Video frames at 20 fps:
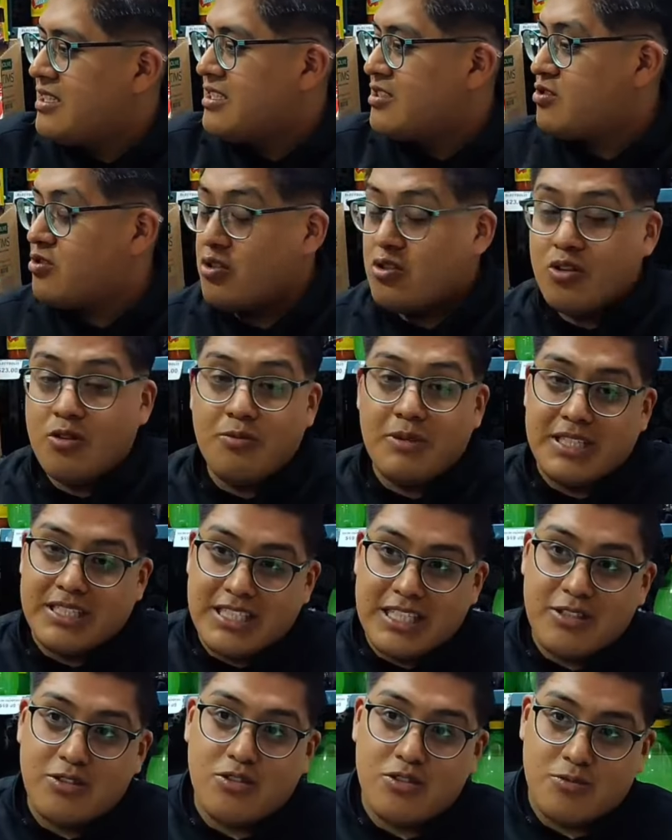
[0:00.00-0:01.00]
Son
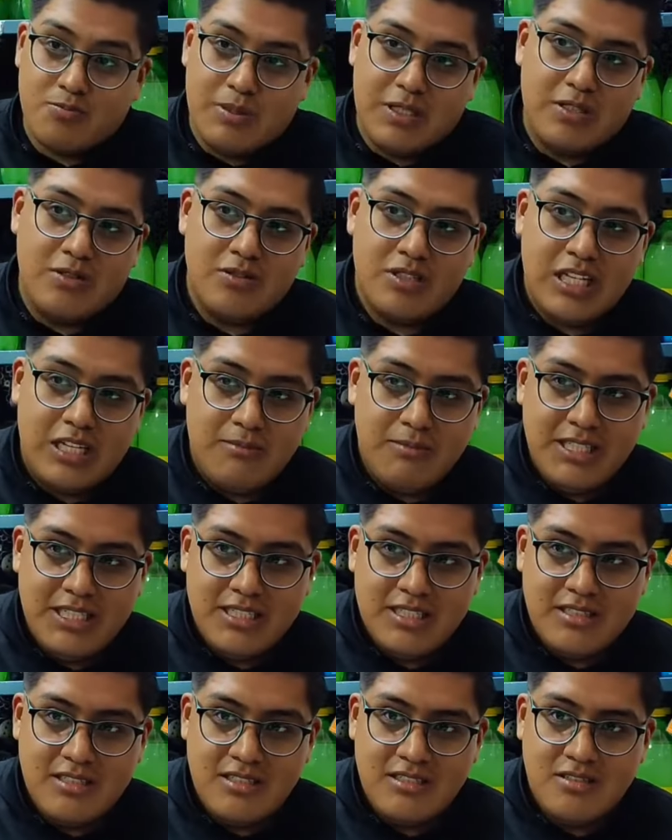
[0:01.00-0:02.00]
900 pesos al
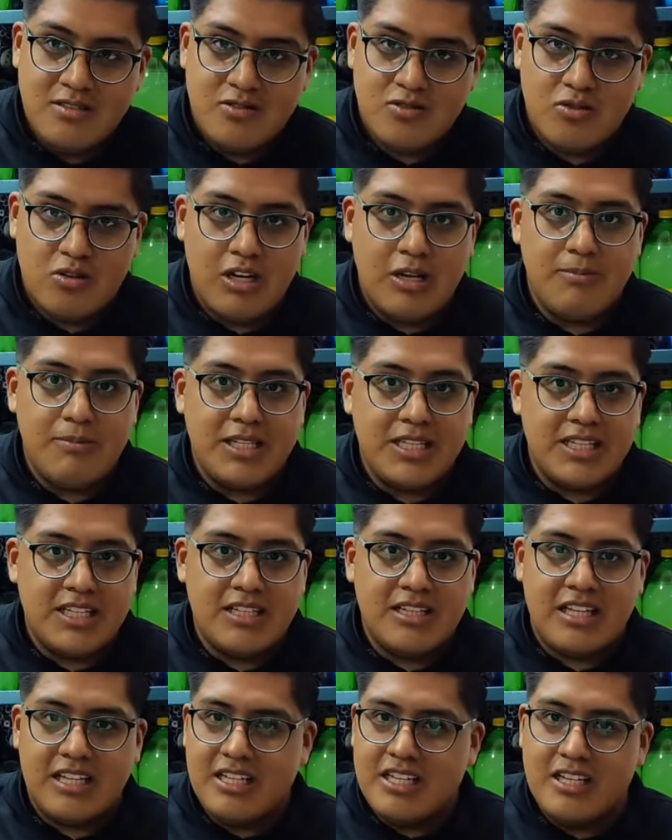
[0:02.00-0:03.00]
mes. Solamente
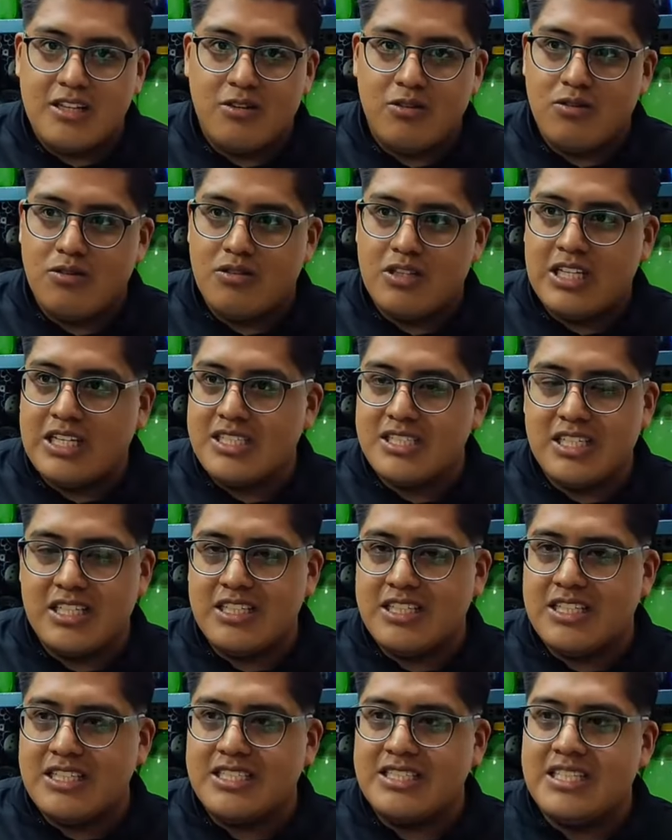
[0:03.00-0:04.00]
teniendo 10
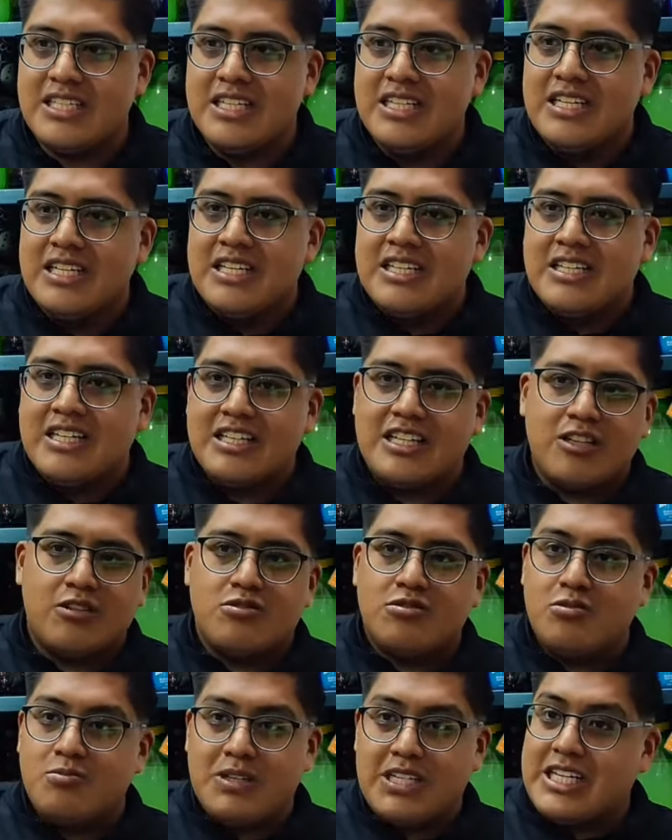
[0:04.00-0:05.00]
clientes que te
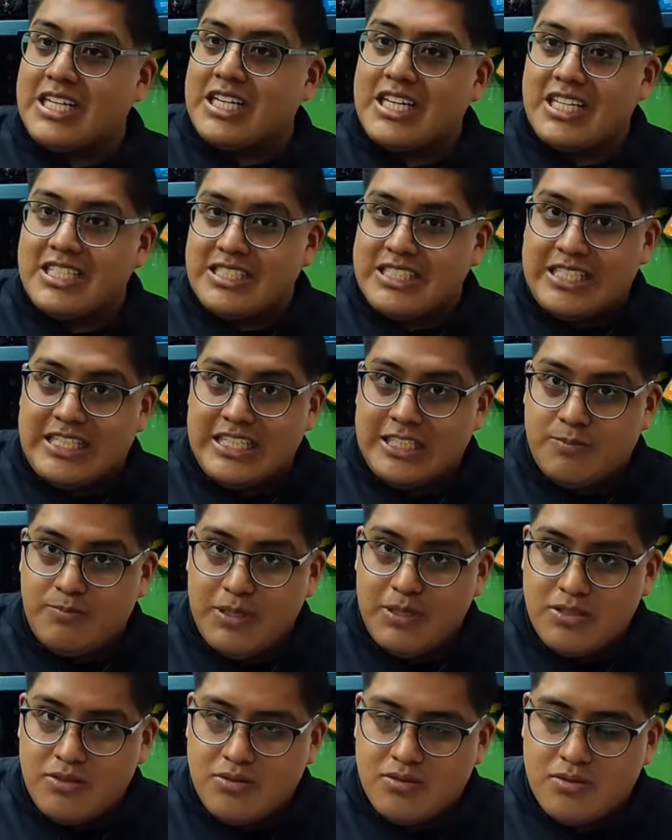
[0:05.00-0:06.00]
consuman recargas de 10
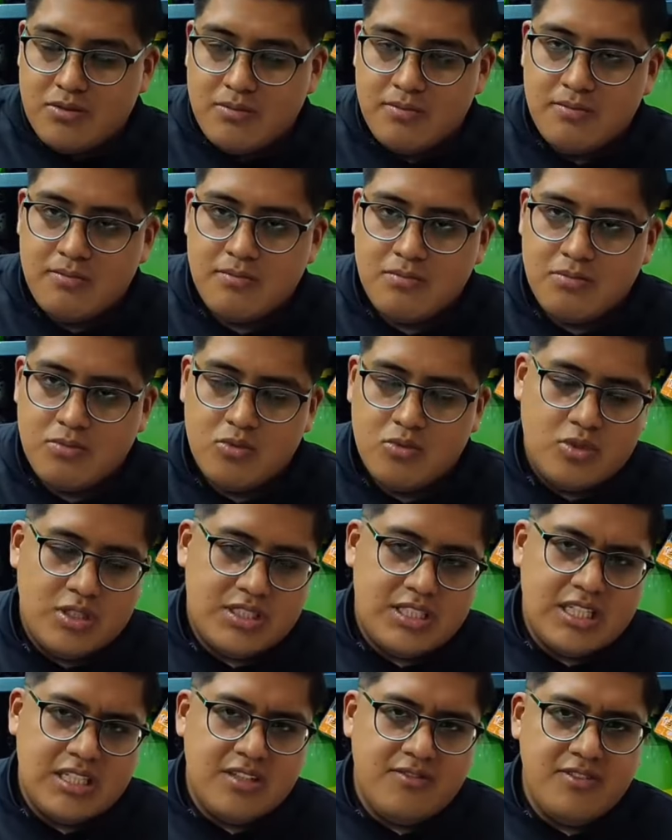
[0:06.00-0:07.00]
pesos. No es
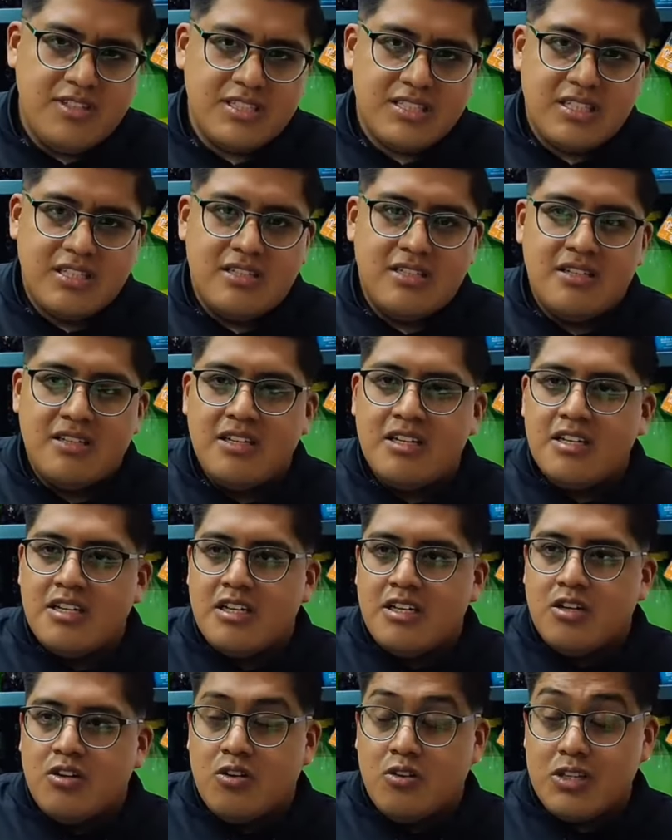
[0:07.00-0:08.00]
tan difícil.
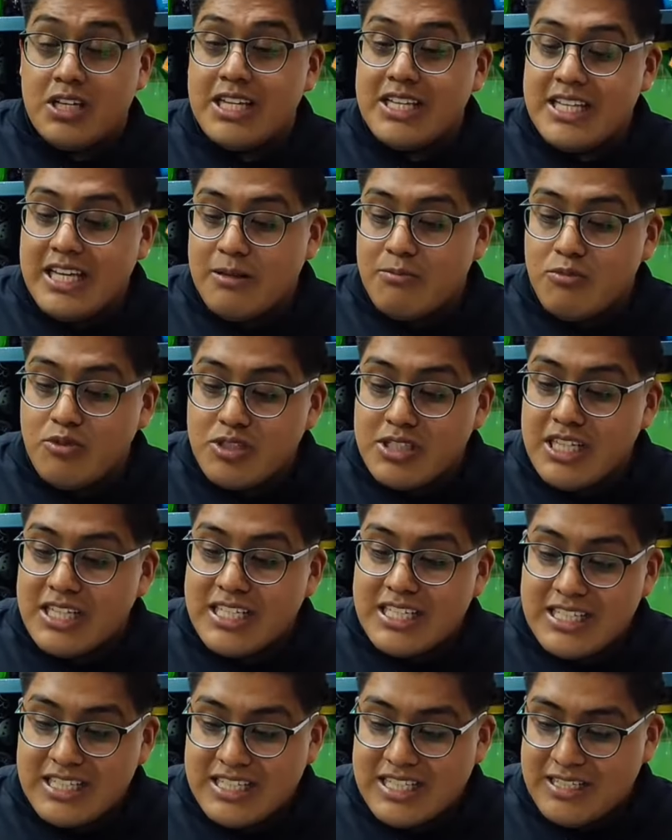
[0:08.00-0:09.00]
Hoy en día mucha
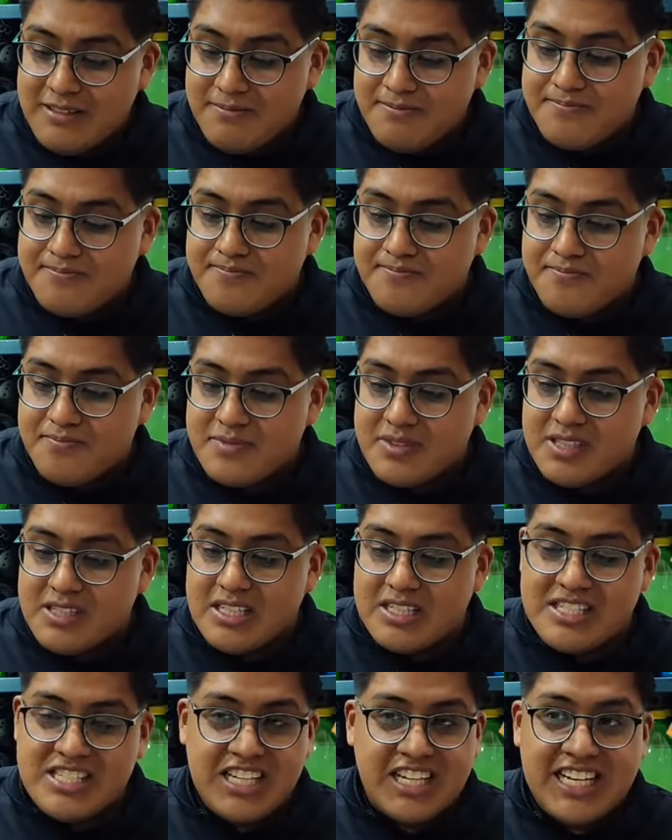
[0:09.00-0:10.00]
gente
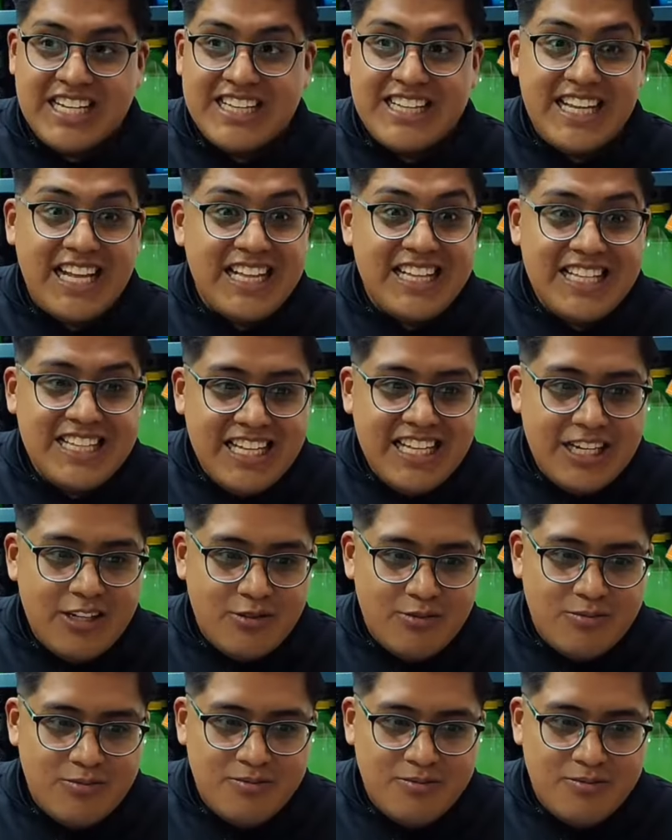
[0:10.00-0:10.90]
chiquitea el dinero.